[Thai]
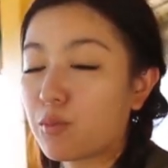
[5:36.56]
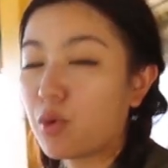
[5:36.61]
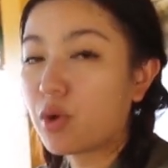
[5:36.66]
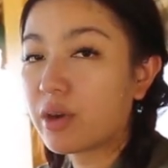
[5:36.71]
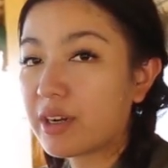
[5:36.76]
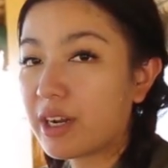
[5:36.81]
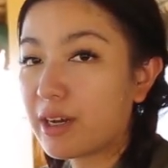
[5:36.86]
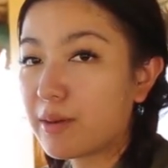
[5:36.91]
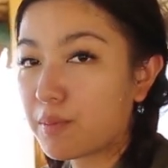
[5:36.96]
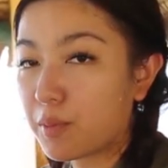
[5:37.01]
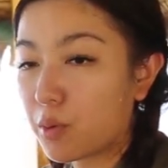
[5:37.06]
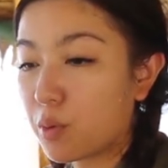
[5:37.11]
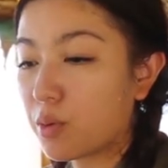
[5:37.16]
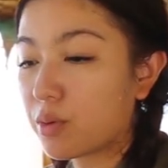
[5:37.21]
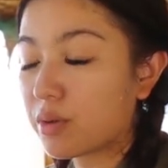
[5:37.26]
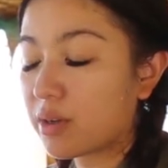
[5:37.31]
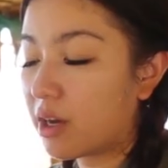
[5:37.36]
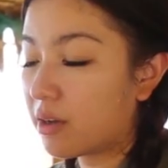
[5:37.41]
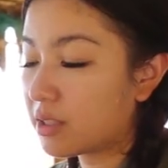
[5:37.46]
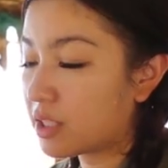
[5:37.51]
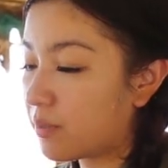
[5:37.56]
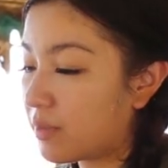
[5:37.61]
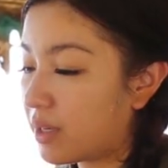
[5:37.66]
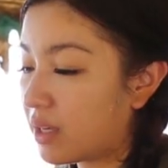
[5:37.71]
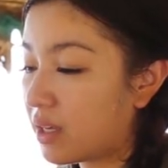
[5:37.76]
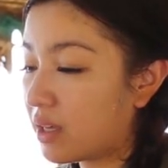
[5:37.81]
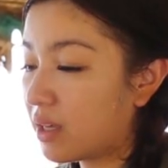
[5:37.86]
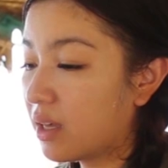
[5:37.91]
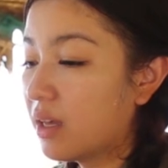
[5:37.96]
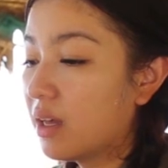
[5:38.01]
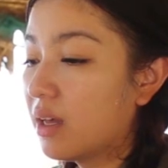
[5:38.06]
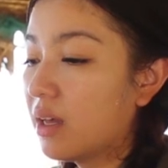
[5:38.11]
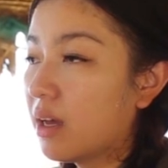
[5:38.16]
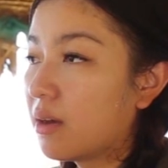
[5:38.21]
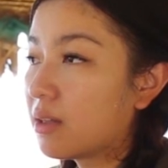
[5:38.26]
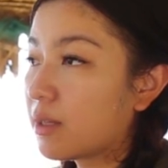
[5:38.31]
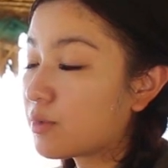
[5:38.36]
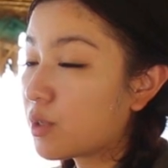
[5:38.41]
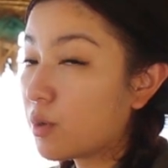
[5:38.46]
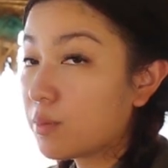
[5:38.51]
ก พวกเครื่องปรุงก็จะมี
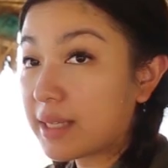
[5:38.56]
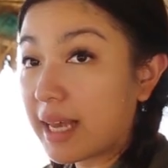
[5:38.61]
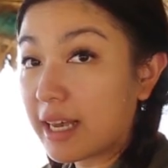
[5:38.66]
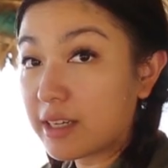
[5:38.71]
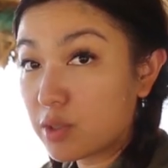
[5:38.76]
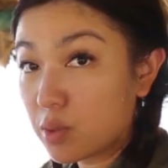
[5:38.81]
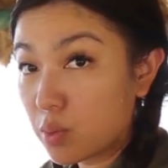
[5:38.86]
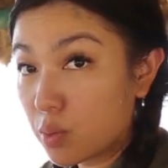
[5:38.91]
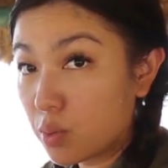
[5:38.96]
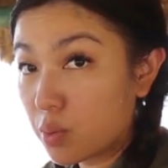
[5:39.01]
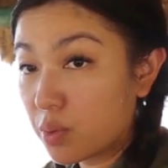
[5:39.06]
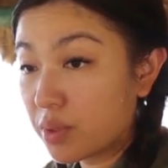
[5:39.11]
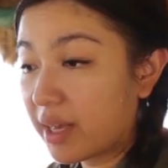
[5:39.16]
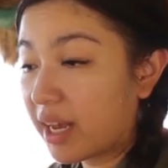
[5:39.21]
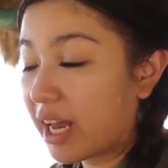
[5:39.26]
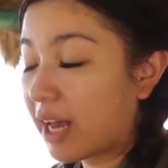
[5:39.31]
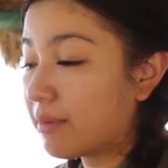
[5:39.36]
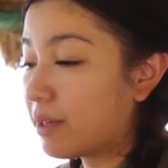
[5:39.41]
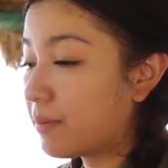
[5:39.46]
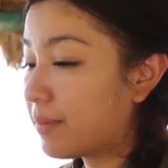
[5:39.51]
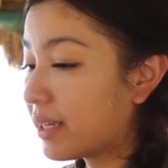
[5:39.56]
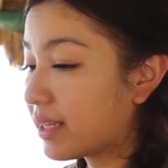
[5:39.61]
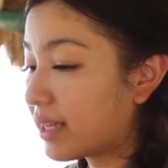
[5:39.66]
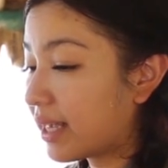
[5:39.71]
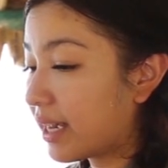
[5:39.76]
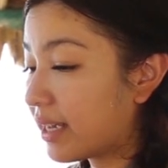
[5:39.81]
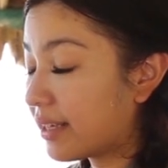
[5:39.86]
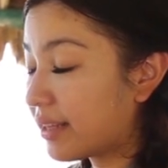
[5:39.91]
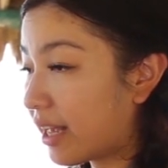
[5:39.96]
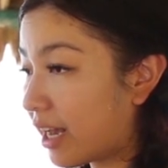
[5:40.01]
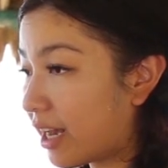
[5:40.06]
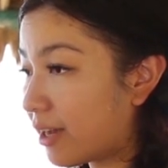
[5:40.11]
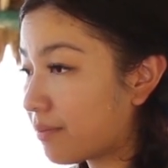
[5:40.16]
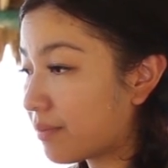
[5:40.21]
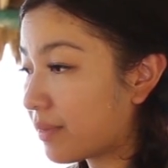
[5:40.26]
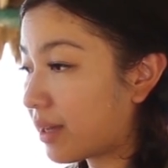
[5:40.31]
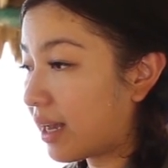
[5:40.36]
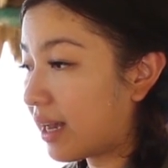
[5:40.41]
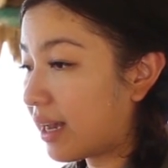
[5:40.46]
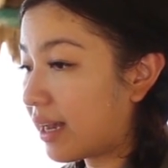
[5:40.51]
น้ำส้มสายชูนะคะ มีพริกไทย
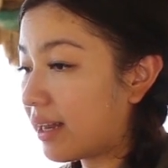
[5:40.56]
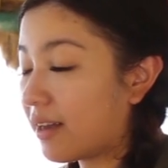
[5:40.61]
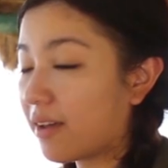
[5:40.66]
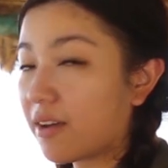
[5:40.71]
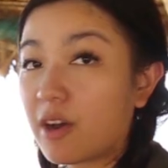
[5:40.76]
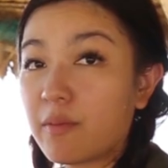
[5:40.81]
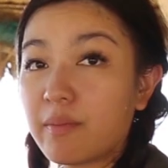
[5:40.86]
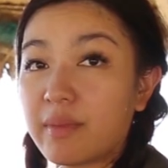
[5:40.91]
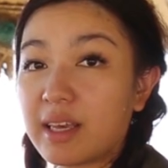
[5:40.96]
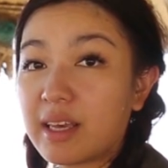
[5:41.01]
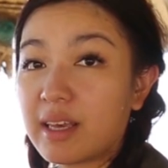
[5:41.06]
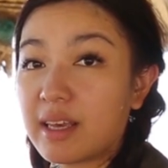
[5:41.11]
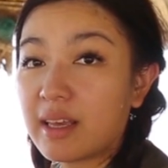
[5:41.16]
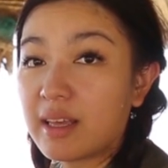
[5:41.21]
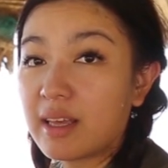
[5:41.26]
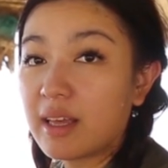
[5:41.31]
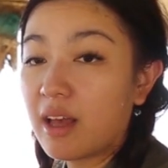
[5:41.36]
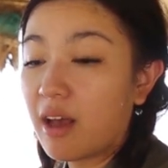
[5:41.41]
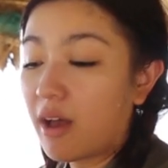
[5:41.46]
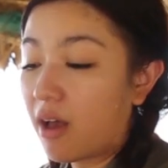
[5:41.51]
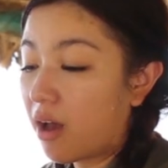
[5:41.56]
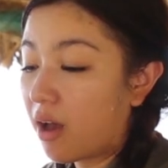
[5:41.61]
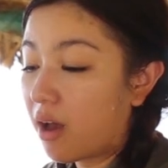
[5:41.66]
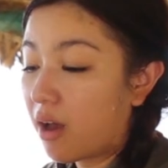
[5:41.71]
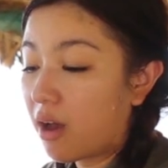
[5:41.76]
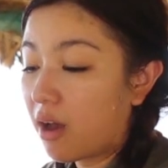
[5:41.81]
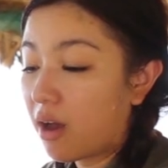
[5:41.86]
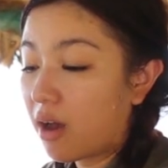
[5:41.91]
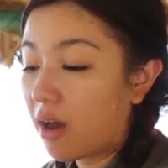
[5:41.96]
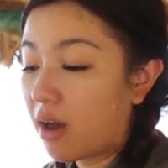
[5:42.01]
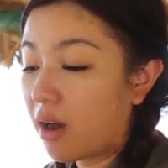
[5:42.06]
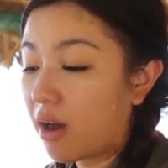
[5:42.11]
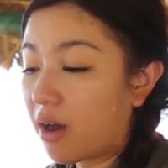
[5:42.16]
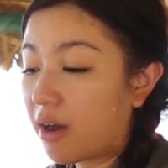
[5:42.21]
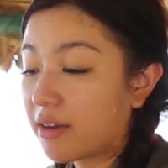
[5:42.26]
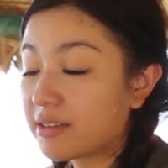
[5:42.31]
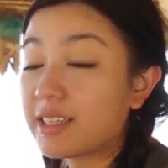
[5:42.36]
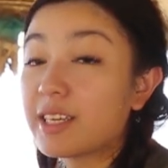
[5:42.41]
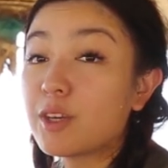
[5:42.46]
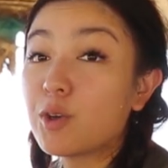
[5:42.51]
ดำค่ะ แล้วก็มี
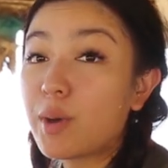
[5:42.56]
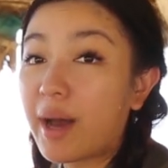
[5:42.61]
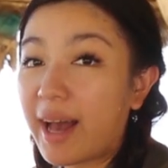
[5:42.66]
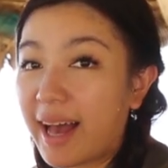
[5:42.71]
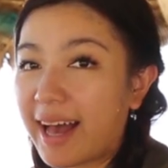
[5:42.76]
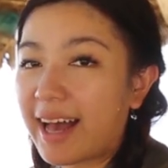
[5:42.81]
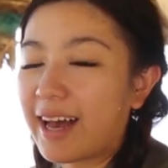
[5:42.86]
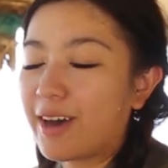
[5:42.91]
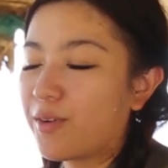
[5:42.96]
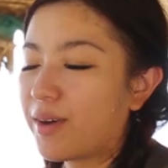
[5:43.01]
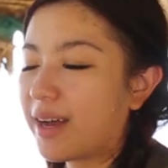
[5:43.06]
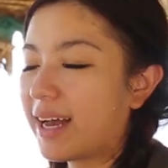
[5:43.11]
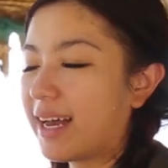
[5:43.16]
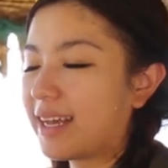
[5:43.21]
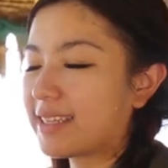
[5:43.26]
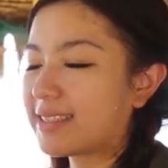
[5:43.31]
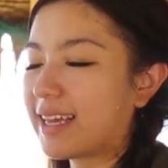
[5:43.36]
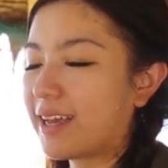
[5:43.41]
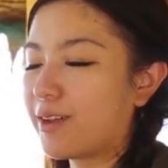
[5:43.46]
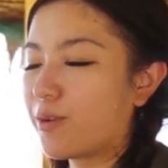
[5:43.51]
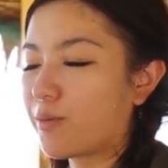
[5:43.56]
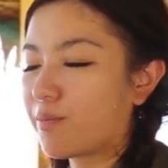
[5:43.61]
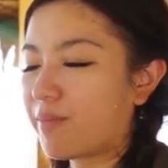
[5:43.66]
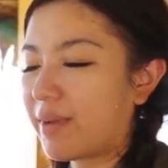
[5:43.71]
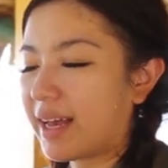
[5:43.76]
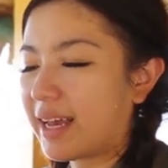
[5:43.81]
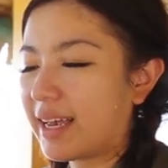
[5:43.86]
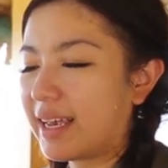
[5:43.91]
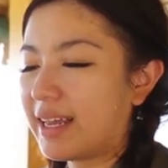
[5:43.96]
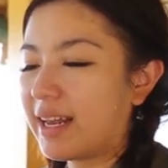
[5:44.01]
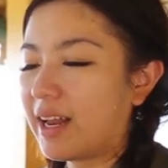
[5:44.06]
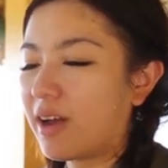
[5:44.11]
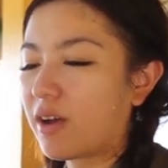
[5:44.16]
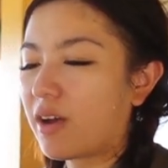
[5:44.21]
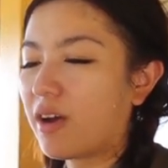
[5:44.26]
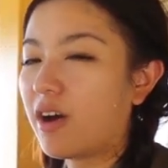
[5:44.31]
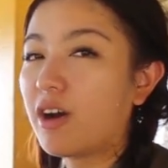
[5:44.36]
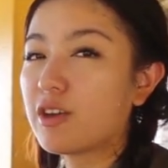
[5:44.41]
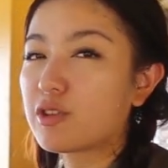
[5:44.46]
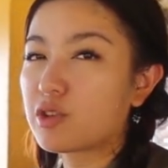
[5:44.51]
ซีอิ๊วขาวค่ะ ใส่ลงไป แล้ว
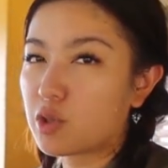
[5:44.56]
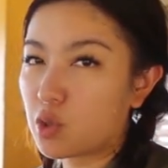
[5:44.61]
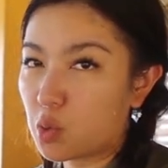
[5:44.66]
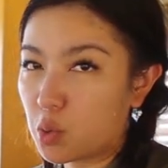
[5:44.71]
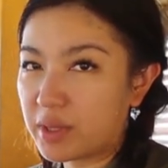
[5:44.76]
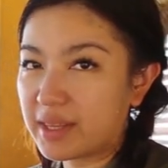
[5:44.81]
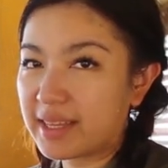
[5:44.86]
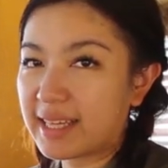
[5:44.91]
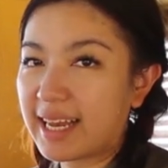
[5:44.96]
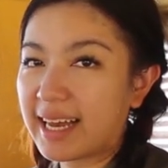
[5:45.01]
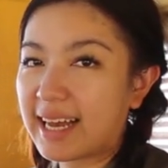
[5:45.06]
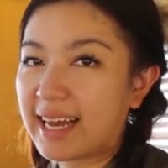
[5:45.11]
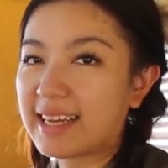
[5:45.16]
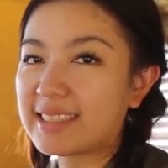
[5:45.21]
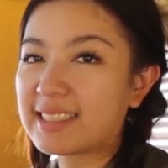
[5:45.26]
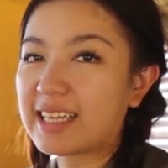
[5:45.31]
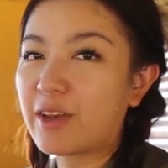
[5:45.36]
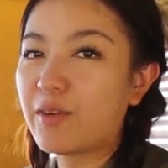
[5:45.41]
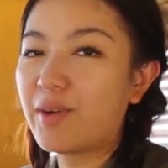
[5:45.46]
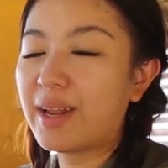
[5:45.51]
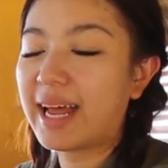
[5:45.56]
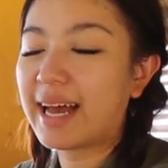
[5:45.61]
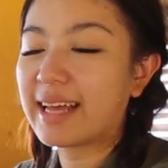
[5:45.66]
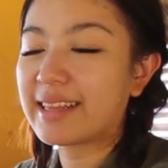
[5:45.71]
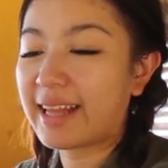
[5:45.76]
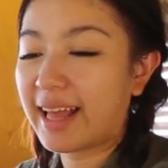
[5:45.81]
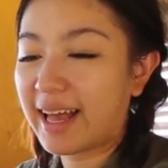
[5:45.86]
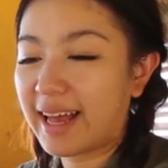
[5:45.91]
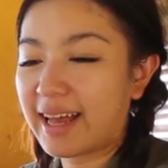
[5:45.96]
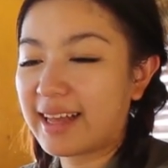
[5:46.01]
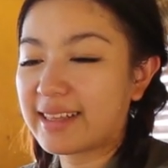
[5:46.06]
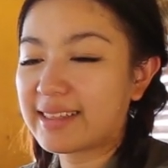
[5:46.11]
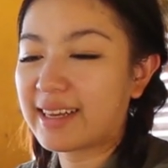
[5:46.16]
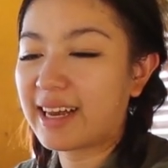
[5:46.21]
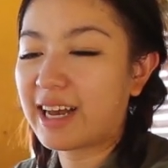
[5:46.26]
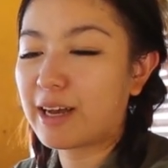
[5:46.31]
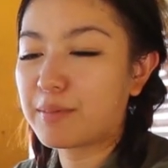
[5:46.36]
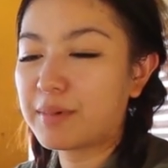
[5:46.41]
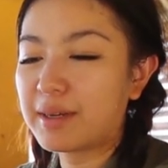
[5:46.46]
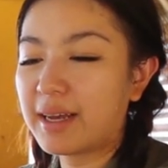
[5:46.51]
ก็ตุ๋นนะคะใช้เวลานาน
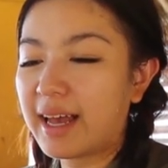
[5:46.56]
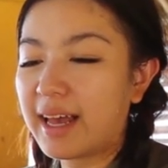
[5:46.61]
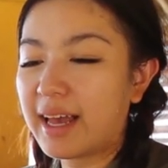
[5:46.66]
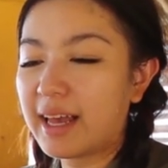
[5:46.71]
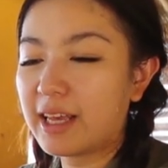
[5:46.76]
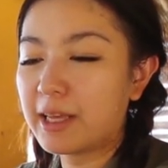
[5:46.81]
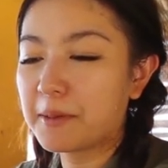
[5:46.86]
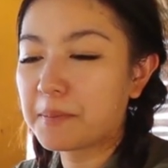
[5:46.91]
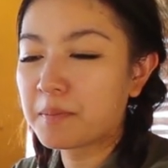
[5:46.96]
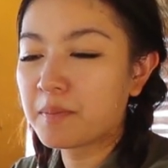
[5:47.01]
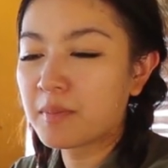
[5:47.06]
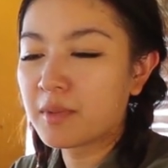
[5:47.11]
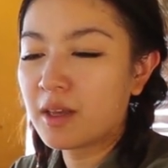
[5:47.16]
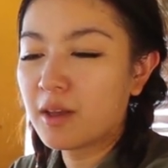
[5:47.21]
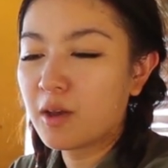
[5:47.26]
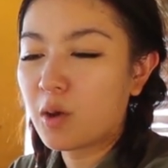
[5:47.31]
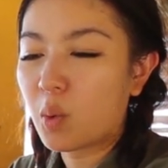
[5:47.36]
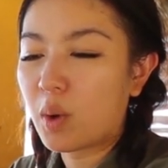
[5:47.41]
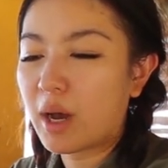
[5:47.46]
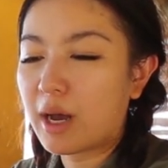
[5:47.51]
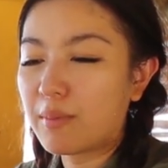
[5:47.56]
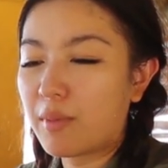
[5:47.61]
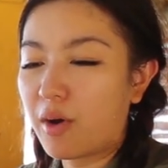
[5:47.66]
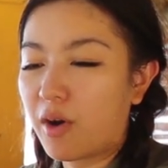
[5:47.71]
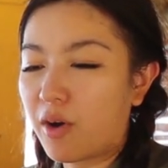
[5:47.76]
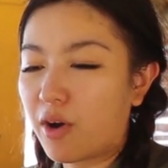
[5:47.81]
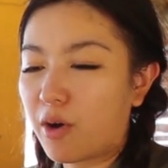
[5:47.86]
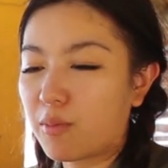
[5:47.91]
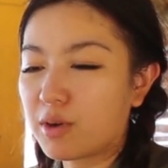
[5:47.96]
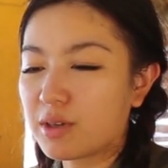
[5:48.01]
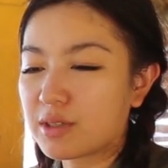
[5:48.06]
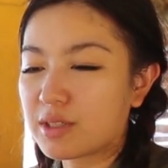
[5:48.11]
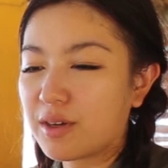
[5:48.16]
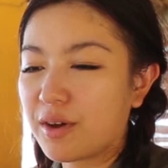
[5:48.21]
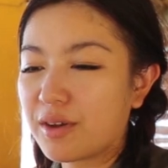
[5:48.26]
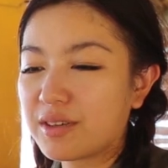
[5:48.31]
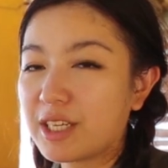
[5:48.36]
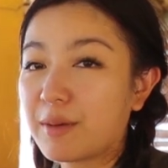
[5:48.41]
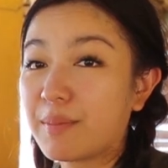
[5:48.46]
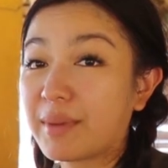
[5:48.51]
ค่ะ เพื่อให้ความหอมของซอ
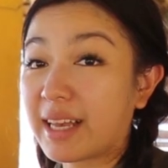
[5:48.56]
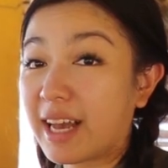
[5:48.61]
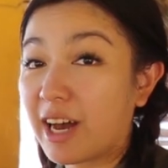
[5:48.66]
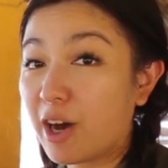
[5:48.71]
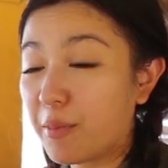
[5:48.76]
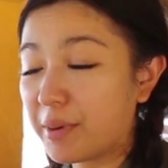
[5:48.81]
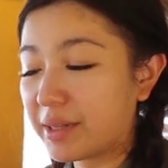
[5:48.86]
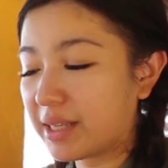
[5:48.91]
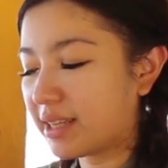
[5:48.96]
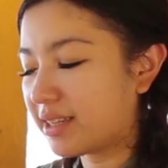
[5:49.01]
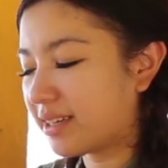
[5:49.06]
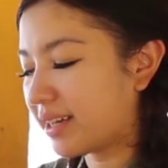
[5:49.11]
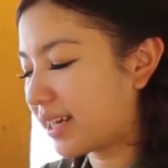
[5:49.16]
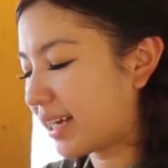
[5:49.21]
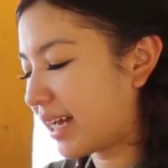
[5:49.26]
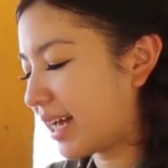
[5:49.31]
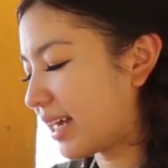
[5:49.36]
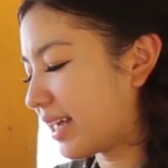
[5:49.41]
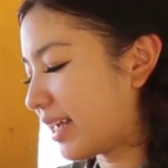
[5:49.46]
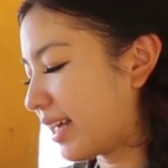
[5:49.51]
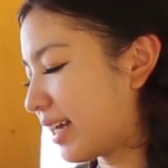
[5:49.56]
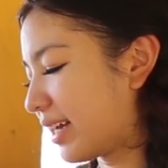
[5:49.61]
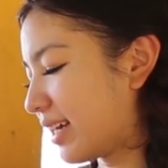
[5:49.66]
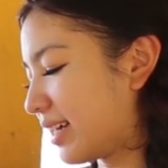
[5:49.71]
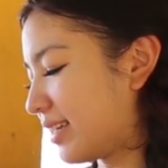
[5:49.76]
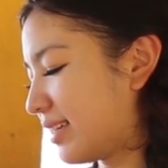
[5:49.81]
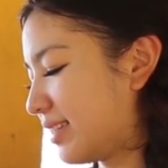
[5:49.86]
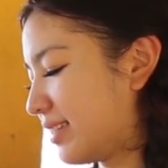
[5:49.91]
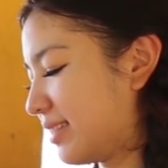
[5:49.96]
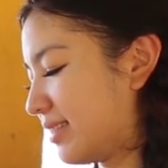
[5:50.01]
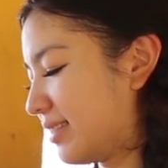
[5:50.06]
สเนี่ยมันเข้าไปในเนื้อไก่ค่ะ